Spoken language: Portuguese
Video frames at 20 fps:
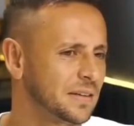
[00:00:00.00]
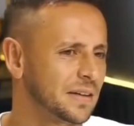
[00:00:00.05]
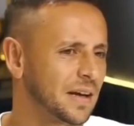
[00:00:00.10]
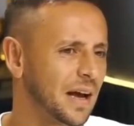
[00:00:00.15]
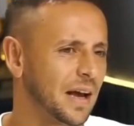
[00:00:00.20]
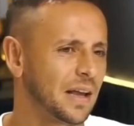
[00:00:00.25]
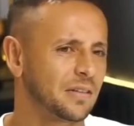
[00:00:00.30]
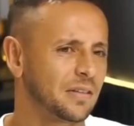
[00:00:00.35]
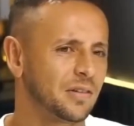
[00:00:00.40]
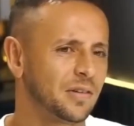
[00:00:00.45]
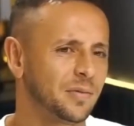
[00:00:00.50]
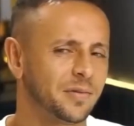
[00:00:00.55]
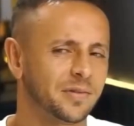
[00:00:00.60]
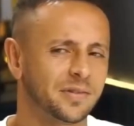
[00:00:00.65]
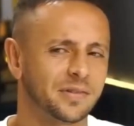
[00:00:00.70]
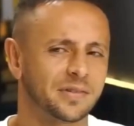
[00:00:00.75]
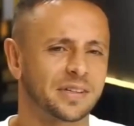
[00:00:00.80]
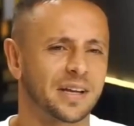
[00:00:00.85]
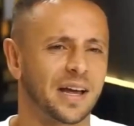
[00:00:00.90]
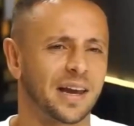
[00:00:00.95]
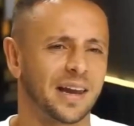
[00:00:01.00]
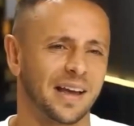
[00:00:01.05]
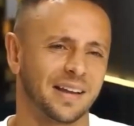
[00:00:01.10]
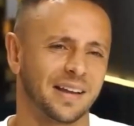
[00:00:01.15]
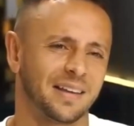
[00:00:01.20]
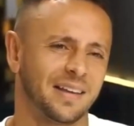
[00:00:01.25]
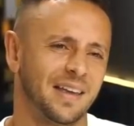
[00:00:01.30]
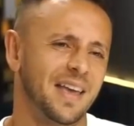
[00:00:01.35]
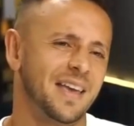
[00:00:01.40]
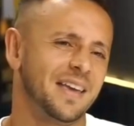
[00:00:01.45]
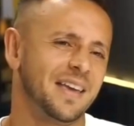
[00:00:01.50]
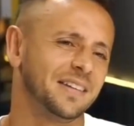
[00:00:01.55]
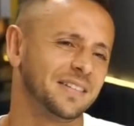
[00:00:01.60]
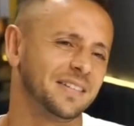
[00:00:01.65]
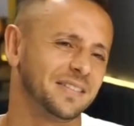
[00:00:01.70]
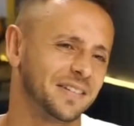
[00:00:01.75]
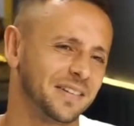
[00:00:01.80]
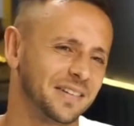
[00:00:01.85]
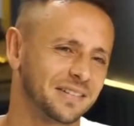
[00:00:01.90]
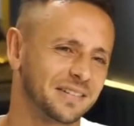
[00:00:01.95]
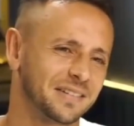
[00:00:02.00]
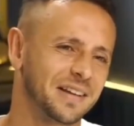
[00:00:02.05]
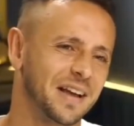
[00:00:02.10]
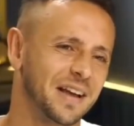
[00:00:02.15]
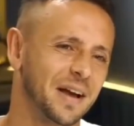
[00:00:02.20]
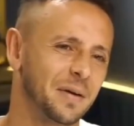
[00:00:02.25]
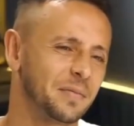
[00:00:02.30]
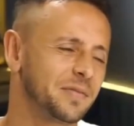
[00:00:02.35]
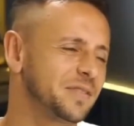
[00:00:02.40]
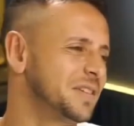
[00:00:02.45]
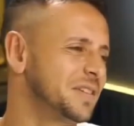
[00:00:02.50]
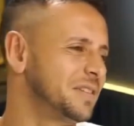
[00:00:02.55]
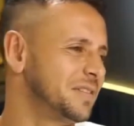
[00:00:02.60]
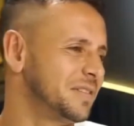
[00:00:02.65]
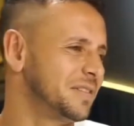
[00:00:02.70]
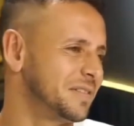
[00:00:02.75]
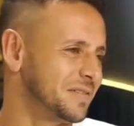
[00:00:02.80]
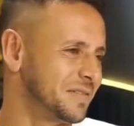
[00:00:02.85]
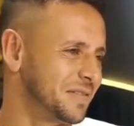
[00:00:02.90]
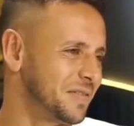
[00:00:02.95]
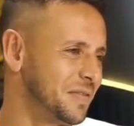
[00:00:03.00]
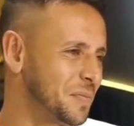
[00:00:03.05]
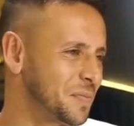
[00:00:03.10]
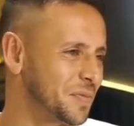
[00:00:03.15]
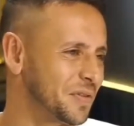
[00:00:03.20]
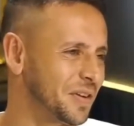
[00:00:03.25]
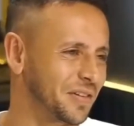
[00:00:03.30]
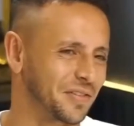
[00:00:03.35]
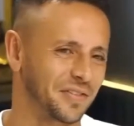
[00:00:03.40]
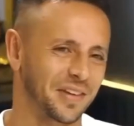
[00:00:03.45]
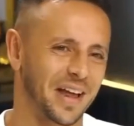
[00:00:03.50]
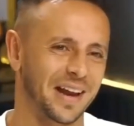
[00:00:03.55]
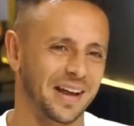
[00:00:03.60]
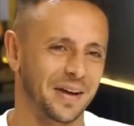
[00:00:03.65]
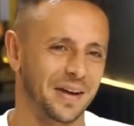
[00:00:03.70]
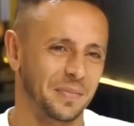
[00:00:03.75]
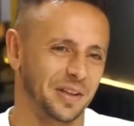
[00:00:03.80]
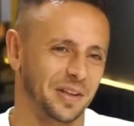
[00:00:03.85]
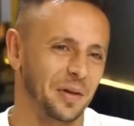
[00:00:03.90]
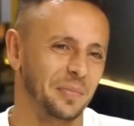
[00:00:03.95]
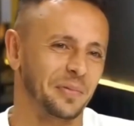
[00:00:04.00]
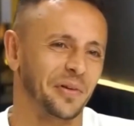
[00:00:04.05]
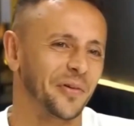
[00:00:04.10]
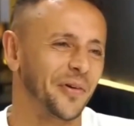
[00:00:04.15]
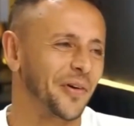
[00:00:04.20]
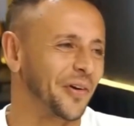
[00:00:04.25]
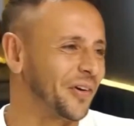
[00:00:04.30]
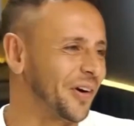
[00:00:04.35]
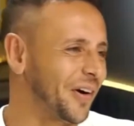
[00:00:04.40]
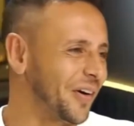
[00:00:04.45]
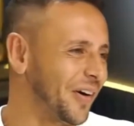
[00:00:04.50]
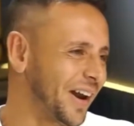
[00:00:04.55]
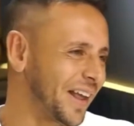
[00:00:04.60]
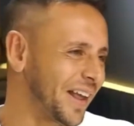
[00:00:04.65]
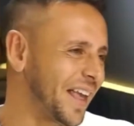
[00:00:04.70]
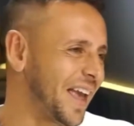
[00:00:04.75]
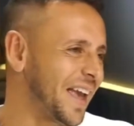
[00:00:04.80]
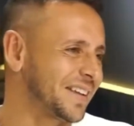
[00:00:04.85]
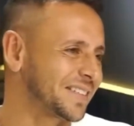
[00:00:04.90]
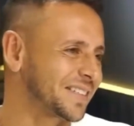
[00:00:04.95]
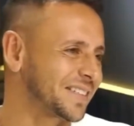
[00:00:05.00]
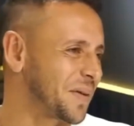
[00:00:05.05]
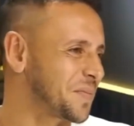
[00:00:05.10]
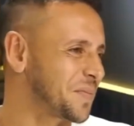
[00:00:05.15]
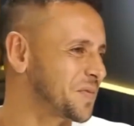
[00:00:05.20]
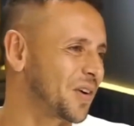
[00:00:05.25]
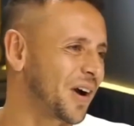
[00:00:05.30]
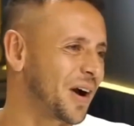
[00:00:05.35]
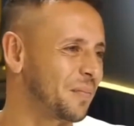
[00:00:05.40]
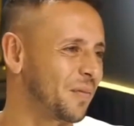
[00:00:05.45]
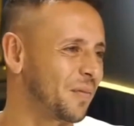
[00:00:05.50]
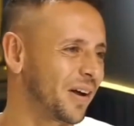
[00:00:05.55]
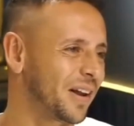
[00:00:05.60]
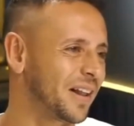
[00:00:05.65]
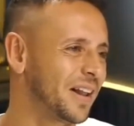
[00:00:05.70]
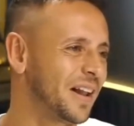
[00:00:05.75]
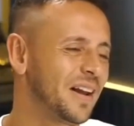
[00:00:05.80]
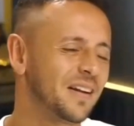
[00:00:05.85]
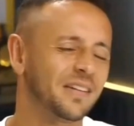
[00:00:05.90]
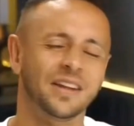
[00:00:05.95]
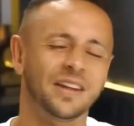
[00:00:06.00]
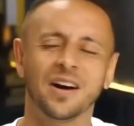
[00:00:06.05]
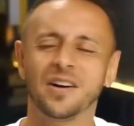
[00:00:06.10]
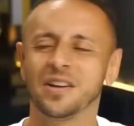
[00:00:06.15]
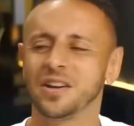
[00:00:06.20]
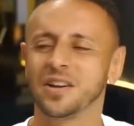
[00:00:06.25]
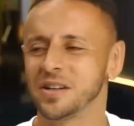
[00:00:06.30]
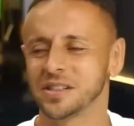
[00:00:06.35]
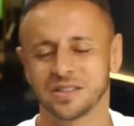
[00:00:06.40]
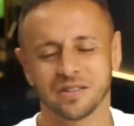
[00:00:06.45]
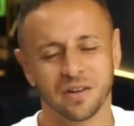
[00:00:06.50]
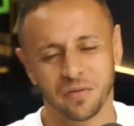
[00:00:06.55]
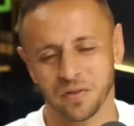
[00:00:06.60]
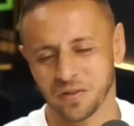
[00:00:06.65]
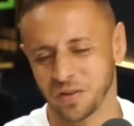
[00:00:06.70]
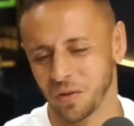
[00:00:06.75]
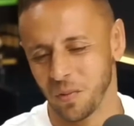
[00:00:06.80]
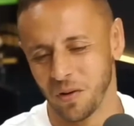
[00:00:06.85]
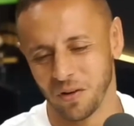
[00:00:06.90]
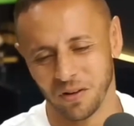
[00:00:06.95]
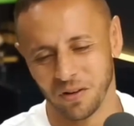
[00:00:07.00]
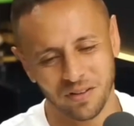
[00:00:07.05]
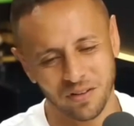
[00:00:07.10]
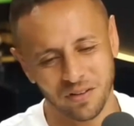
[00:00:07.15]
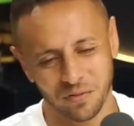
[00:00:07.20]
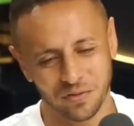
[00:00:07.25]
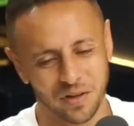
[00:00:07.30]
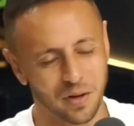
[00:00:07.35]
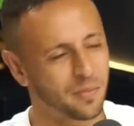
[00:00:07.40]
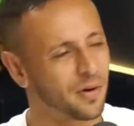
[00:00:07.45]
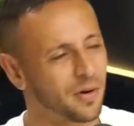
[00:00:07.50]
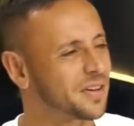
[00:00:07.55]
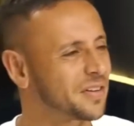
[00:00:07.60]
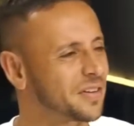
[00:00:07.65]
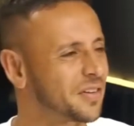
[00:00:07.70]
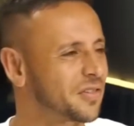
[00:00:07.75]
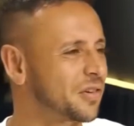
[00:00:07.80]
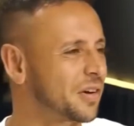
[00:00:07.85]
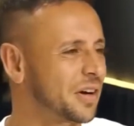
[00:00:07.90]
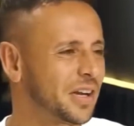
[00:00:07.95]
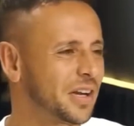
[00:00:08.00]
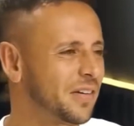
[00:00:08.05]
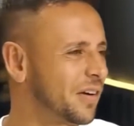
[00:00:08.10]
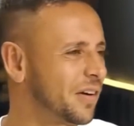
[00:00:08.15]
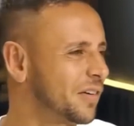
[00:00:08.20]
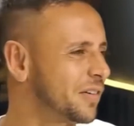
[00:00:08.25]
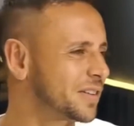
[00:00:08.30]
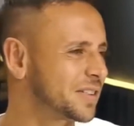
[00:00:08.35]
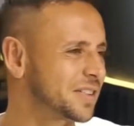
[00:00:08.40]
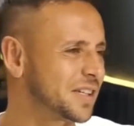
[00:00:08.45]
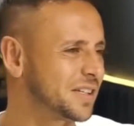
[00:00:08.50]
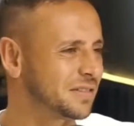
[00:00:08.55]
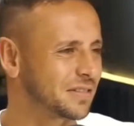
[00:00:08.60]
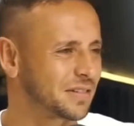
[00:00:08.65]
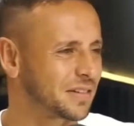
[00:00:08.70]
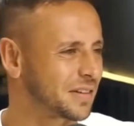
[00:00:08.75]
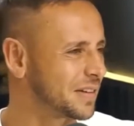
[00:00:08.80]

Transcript: Aí todo mundo, os caras, ah, que isso, gama de. Os caras gama se coroa agora, que isso, sabe jogar bola. Não, não, esse não é futebol, não, esse não é futebol que vocês estão jogando, não é outro. Vocês não.